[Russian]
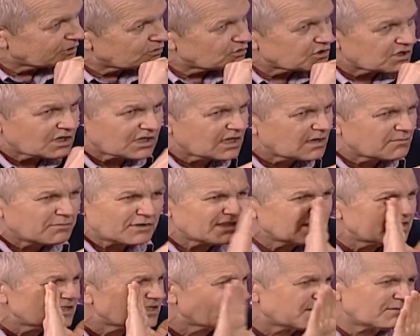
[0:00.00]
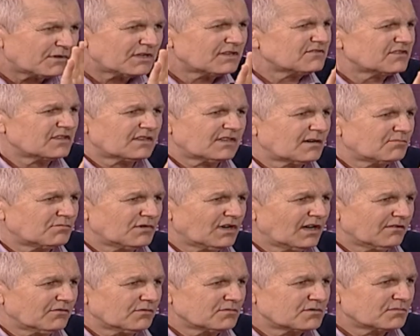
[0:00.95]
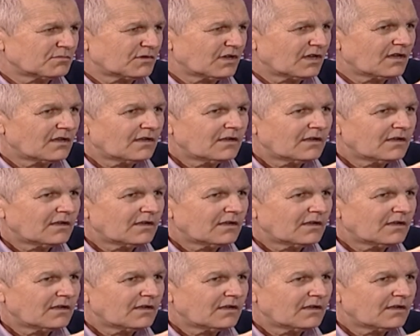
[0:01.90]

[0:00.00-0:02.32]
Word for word: тоже, а геополитическими они всегда были, вообще то